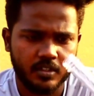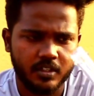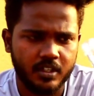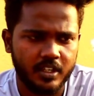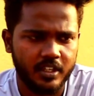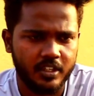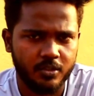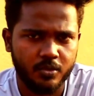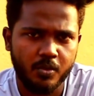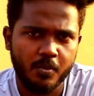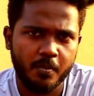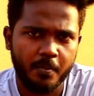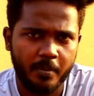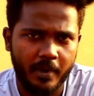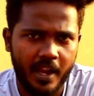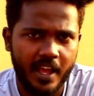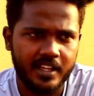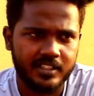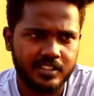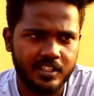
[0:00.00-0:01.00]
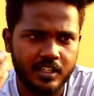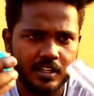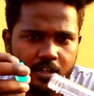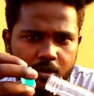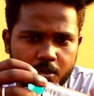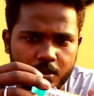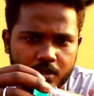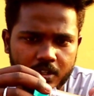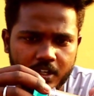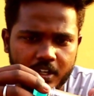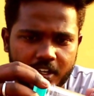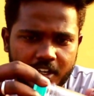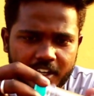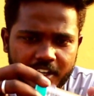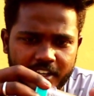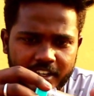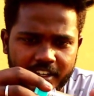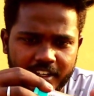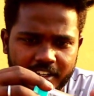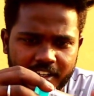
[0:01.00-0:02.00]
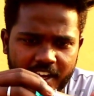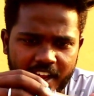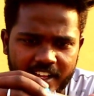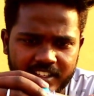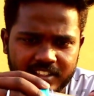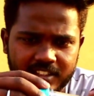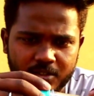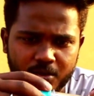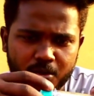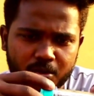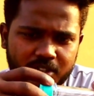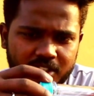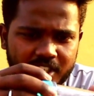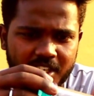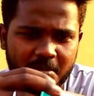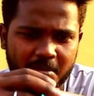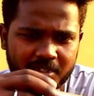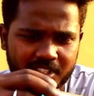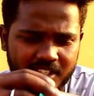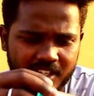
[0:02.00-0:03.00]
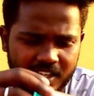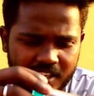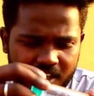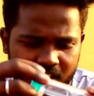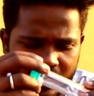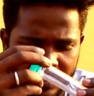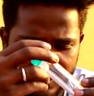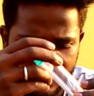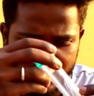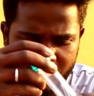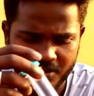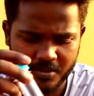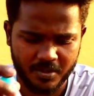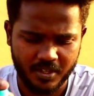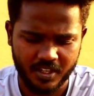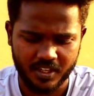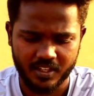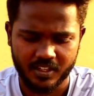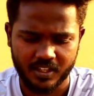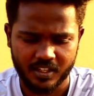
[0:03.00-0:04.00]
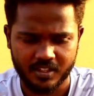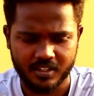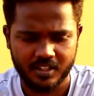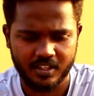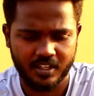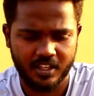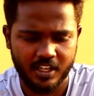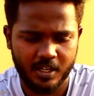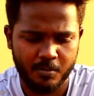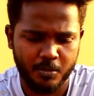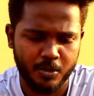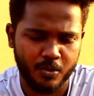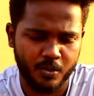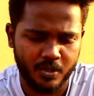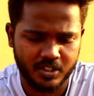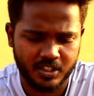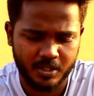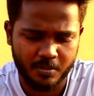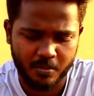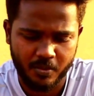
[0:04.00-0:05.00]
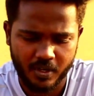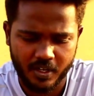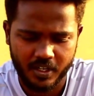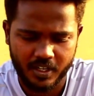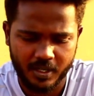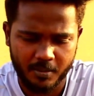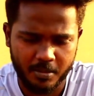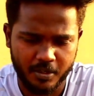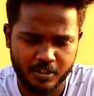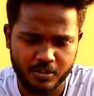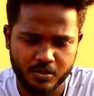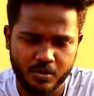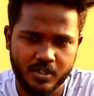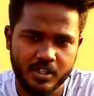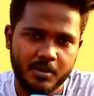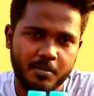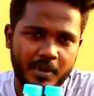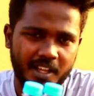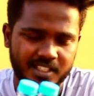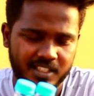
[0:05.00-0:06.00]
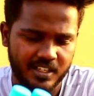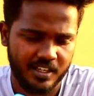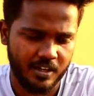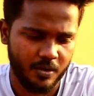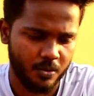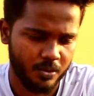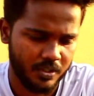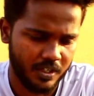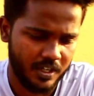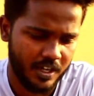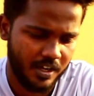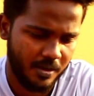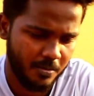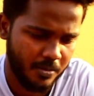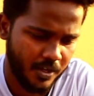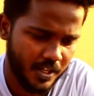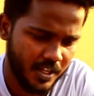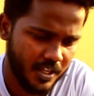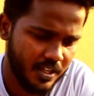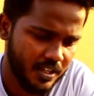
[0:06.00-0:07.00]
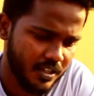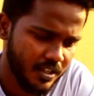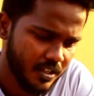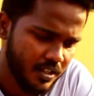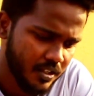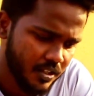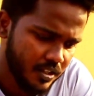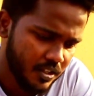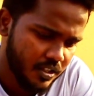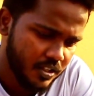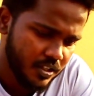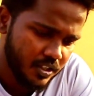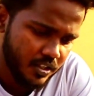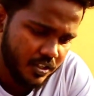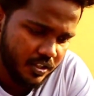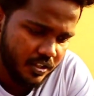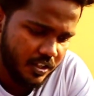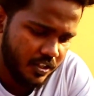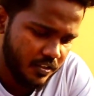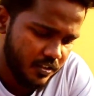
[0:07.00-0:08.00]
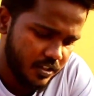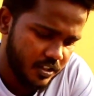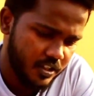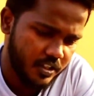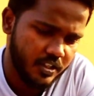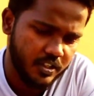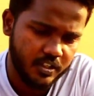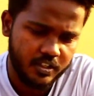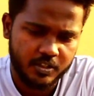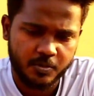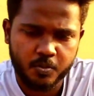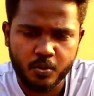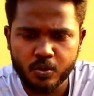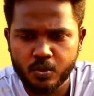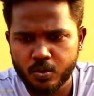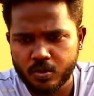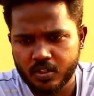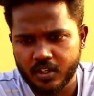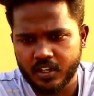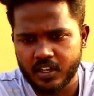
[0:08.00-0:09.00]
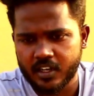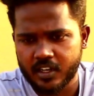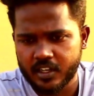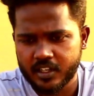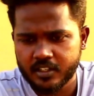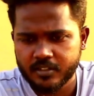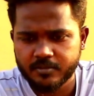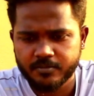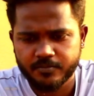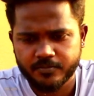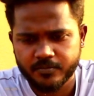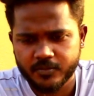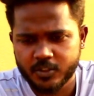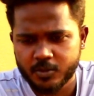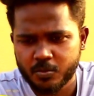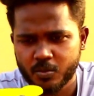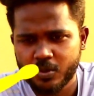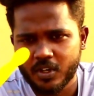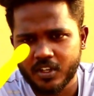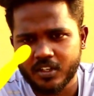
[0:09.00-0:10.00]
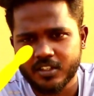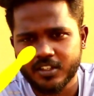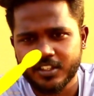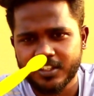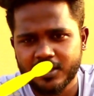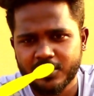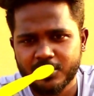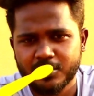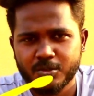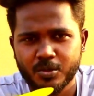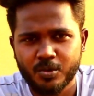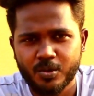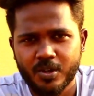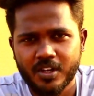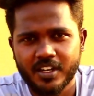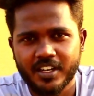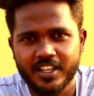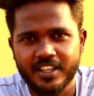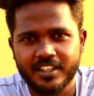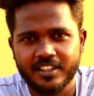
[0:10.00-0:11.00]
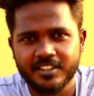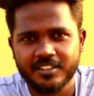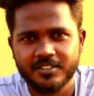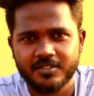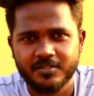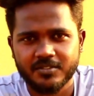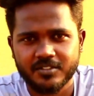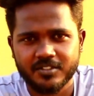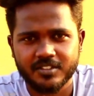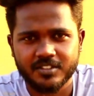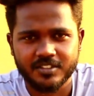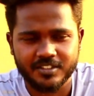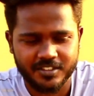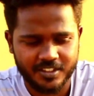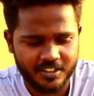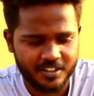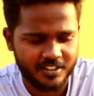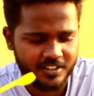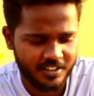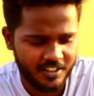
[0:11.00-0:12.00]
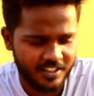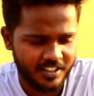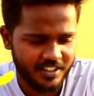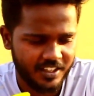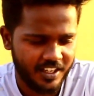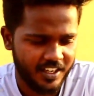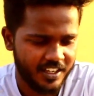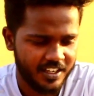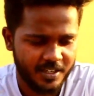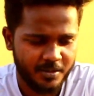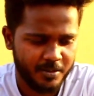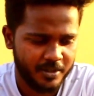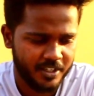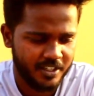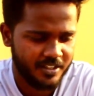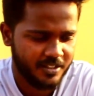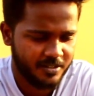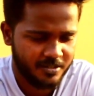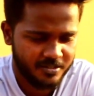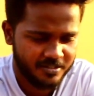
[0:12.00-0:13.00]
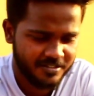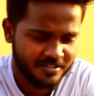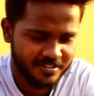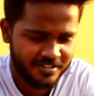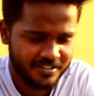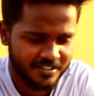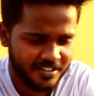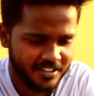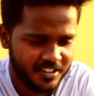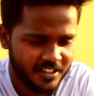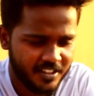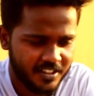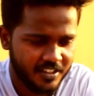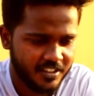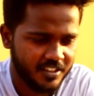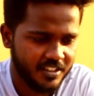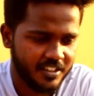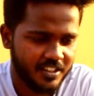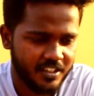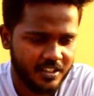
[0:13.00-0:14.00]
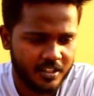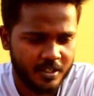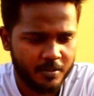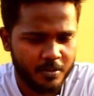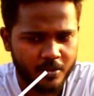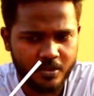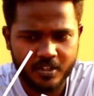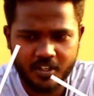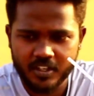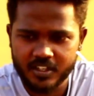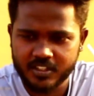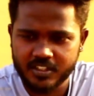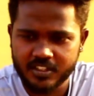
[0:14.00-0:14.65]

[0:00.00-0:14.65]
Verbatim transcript: இங்கே இதுவும் பிளாஸ்டிக்கில் கொடுத்துருக்காங்க கிளாஸ் ஓ சின்ன பசங்களால ஓகே ஏதாவது கீழே போட்டு உடச்சிட போகிறாங்க அப்படின்னு சொல்லிட்டு பிளாஸ்டிக்கில் கொடுத்துருக்காங்க அப்போ தென் வந்து ஸ்பூன் கொடுத்துருக்காங்க ஸ்பூனா இது ஏதோ சொல்லுவாங்களே சரி தெரில நமக்கு அது அதுக்கப்புறம் ரெண்டு